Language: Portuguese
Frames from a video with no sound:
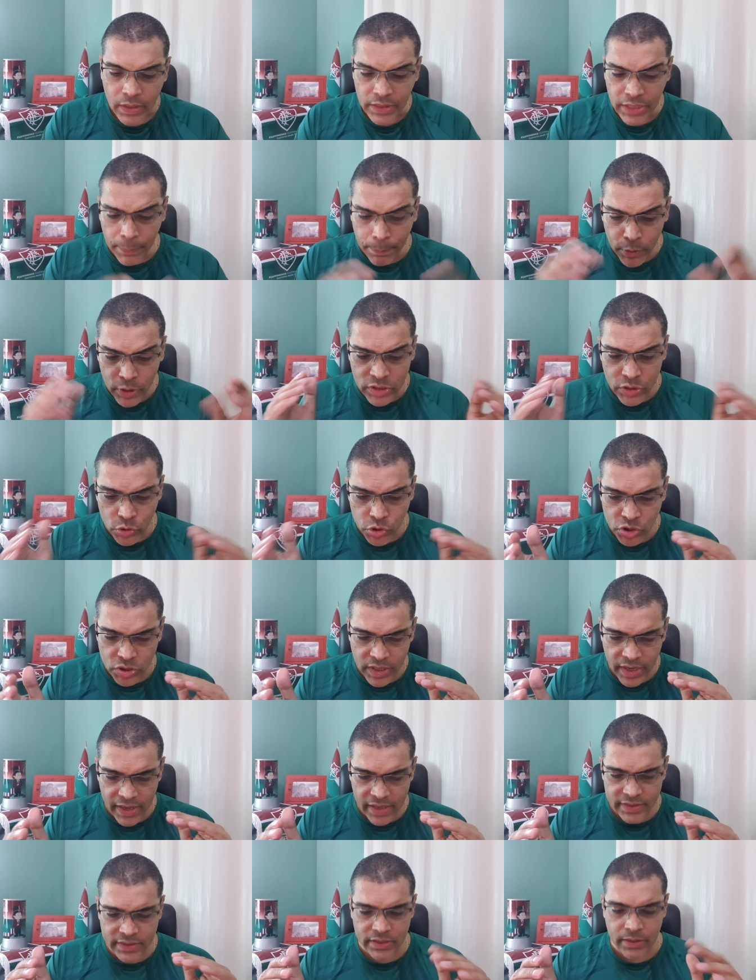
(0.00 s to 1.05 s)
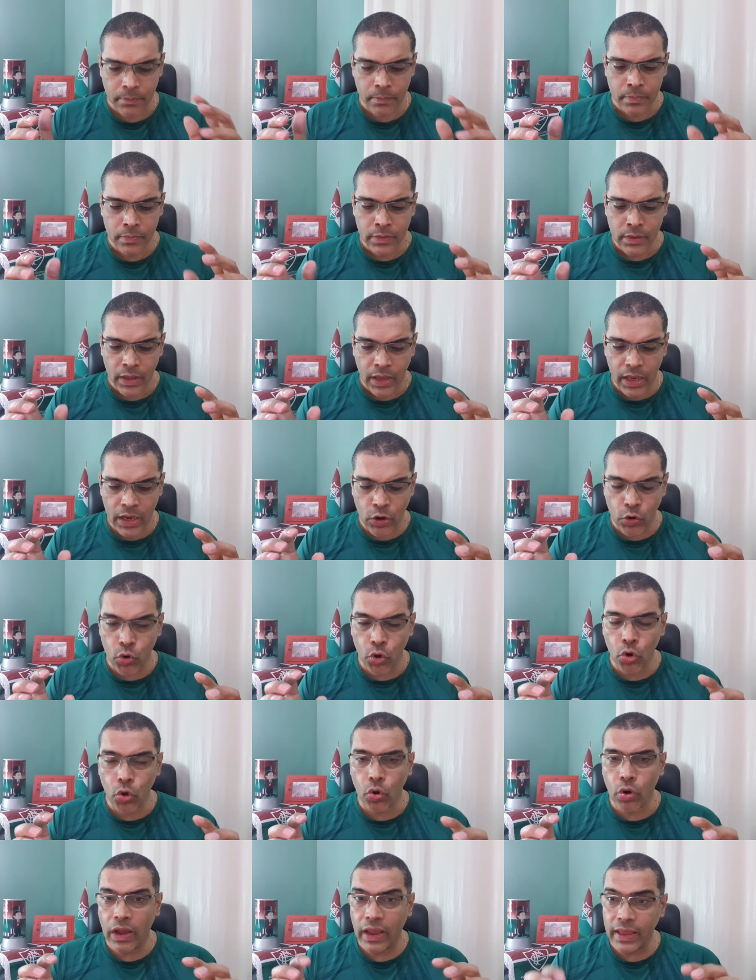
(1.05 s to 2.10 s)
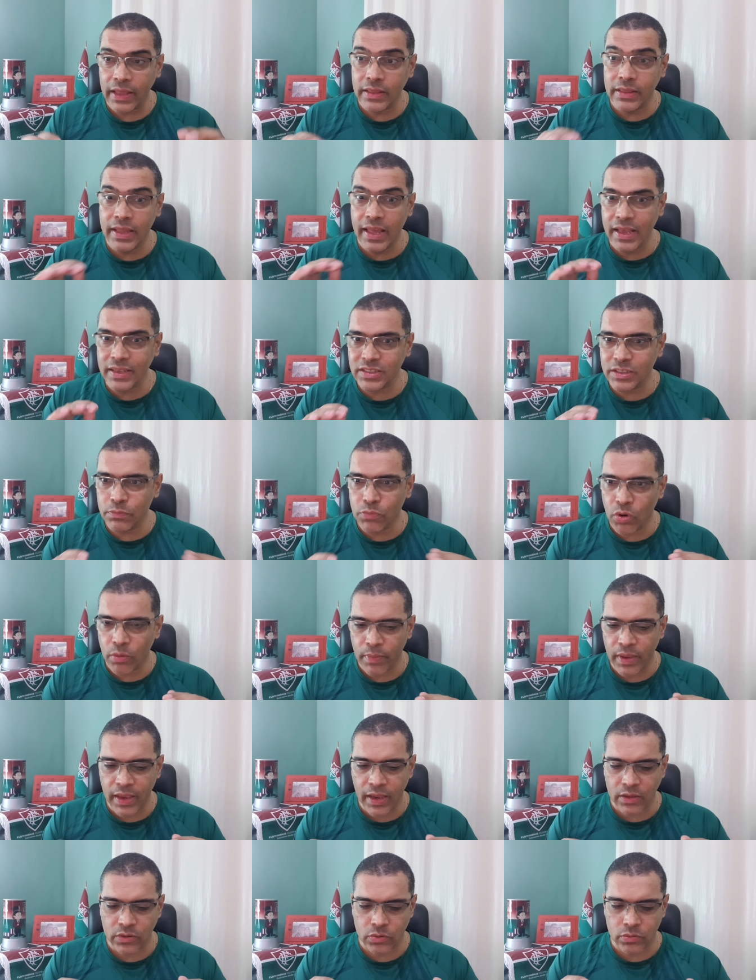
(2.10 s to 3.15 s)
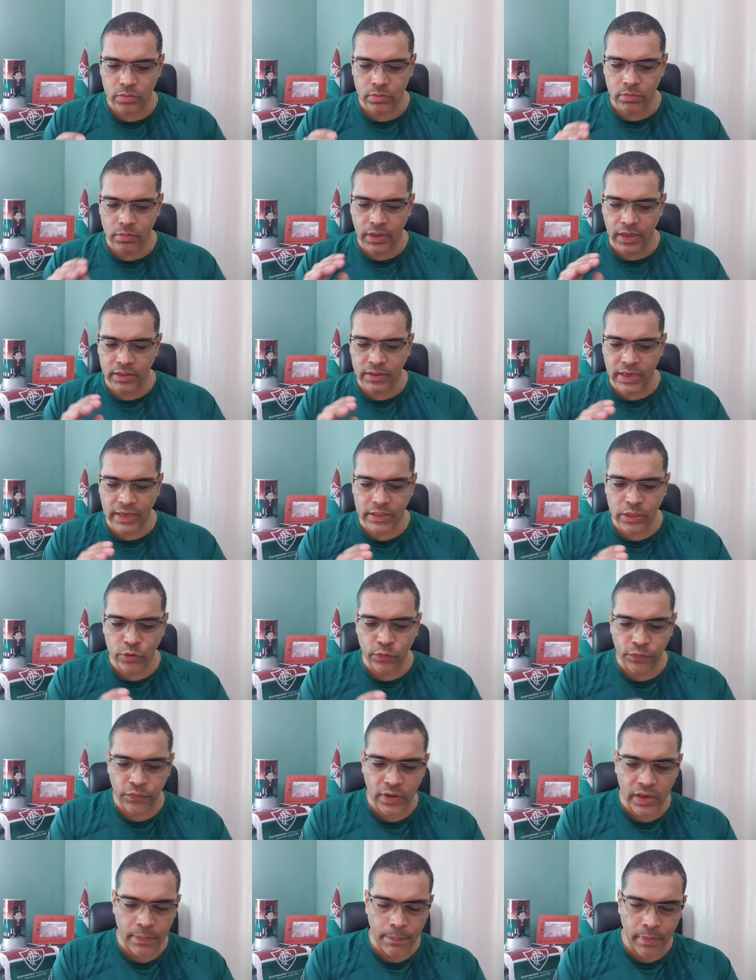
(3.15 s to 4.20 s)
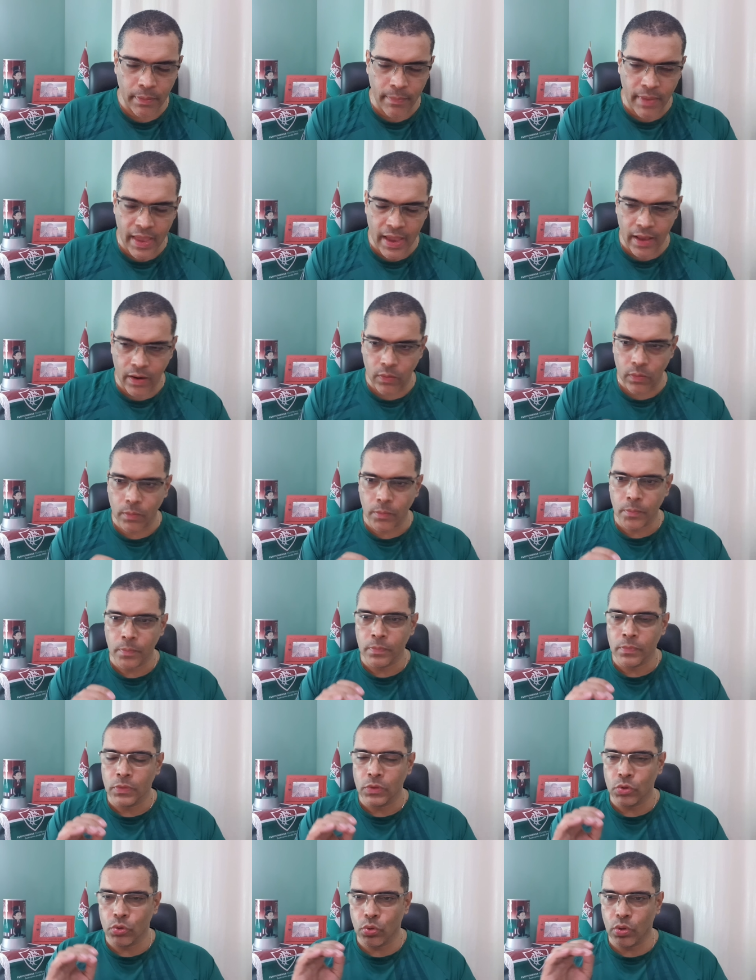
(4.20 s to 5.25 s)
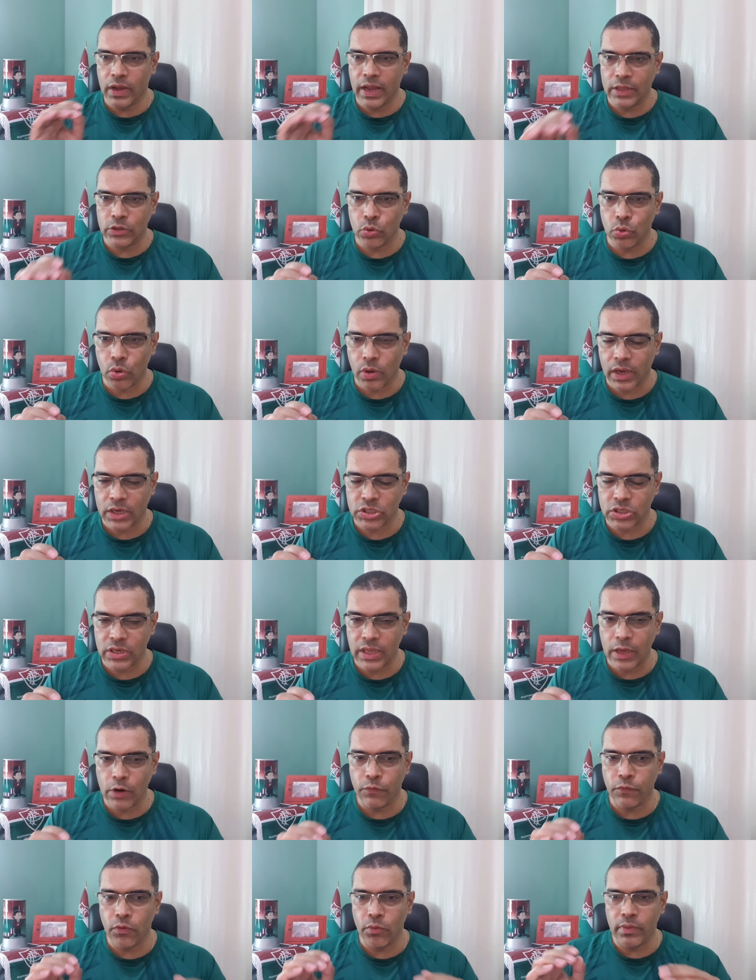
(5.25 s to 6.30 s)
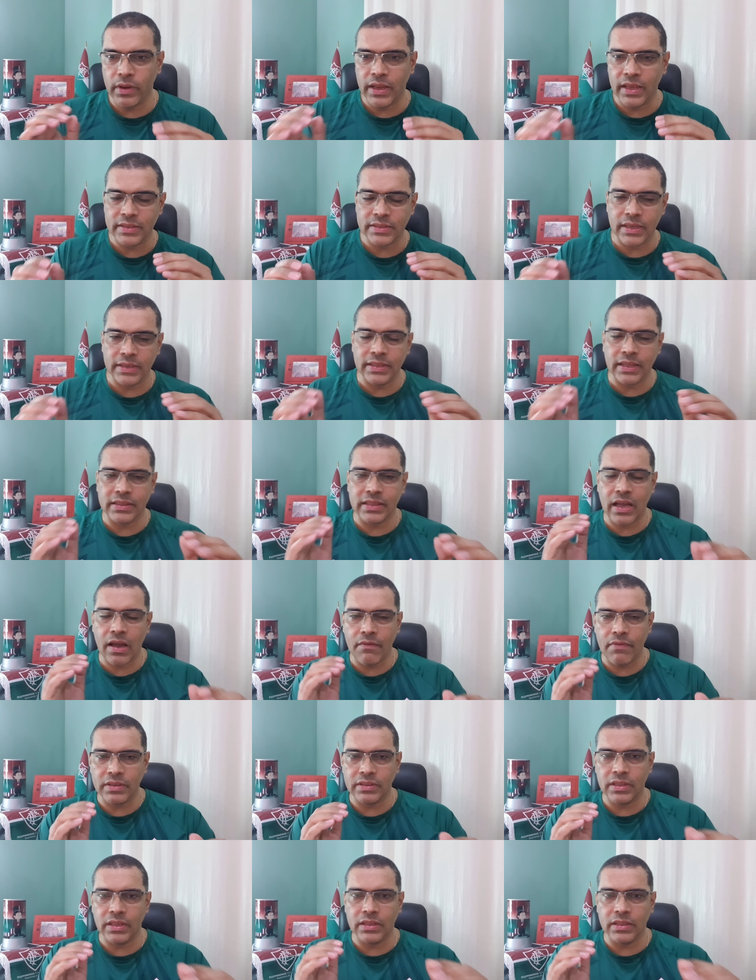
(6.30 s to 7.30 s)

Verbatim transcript: Depois, aos 13, ele colocou. Aí nesse momento, a entrada do Felipe Melo no lugar do Lucas Claro, o Fluminense ainda estava